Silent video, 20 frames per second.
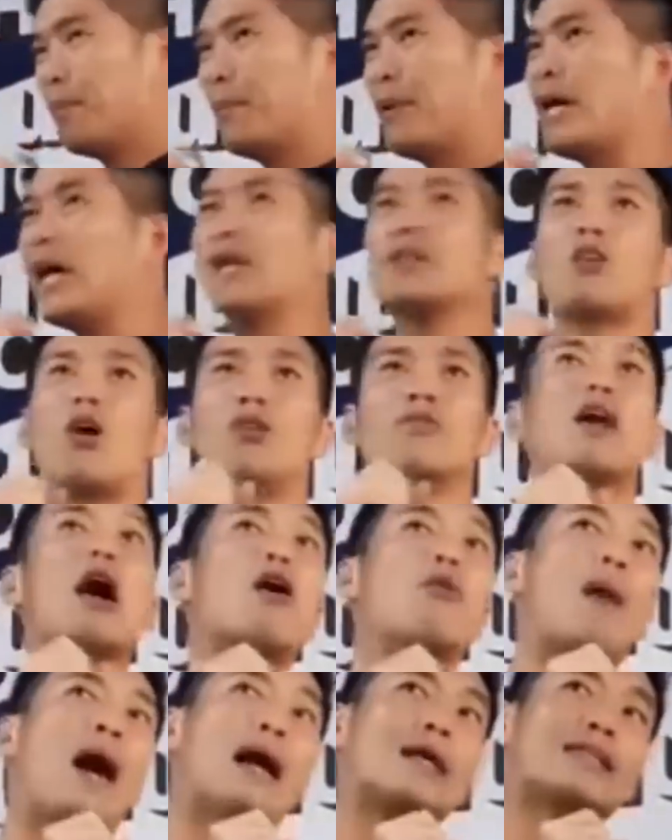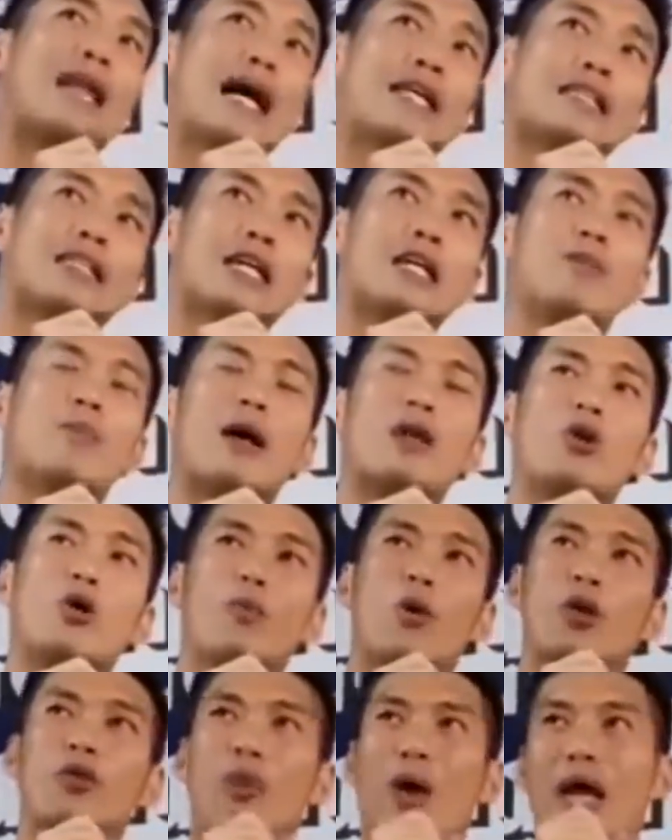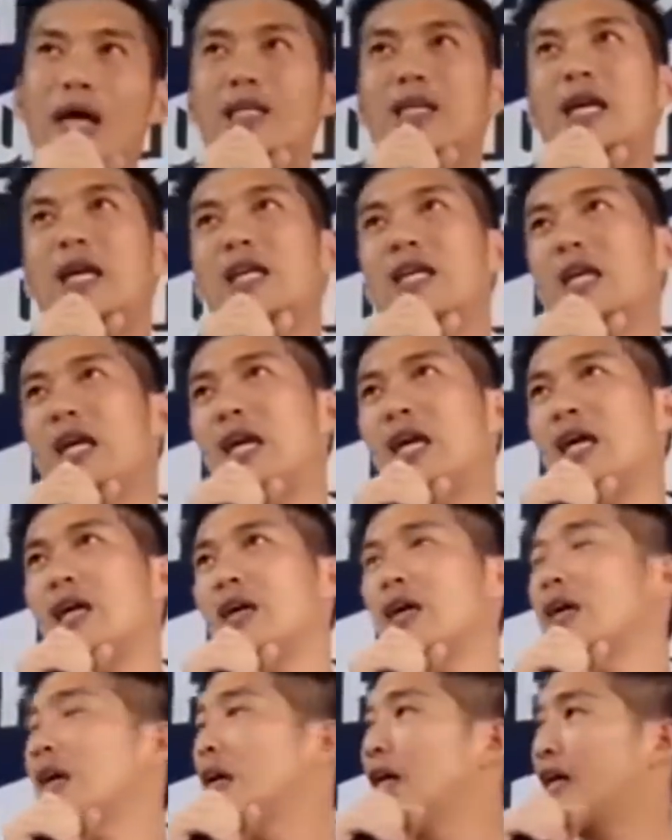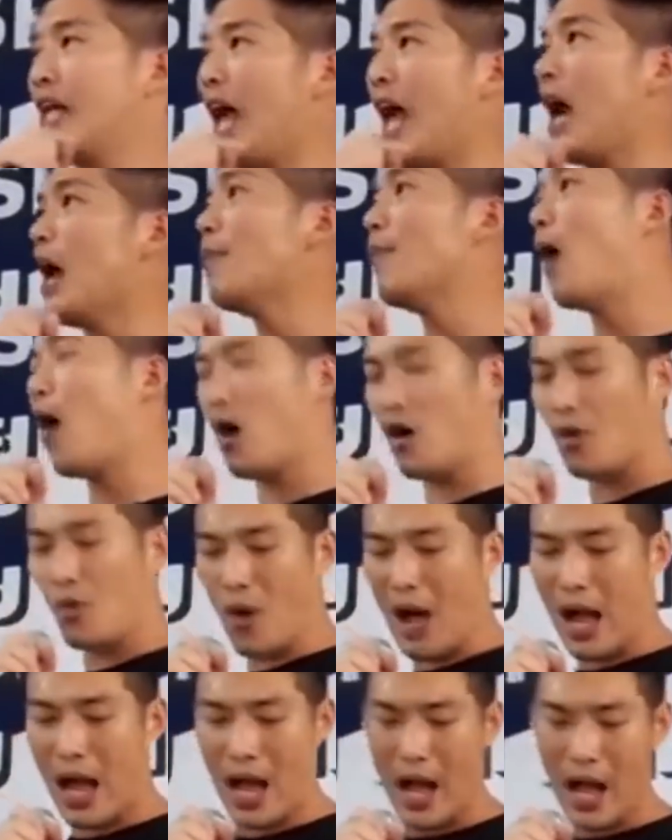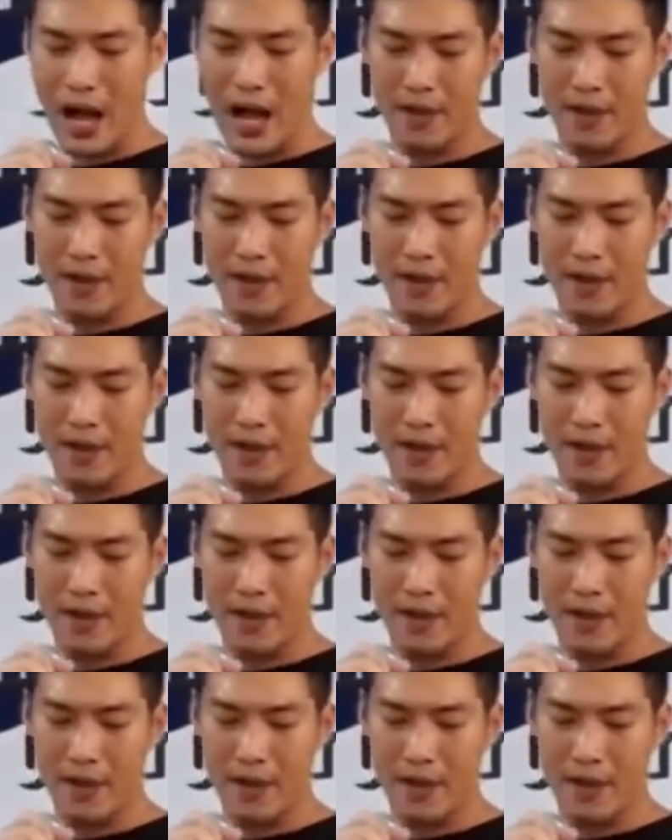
เพื่อนของเราบางท่านขึ้นมาอยู่บนเวทีนี้แล้วบอกว่า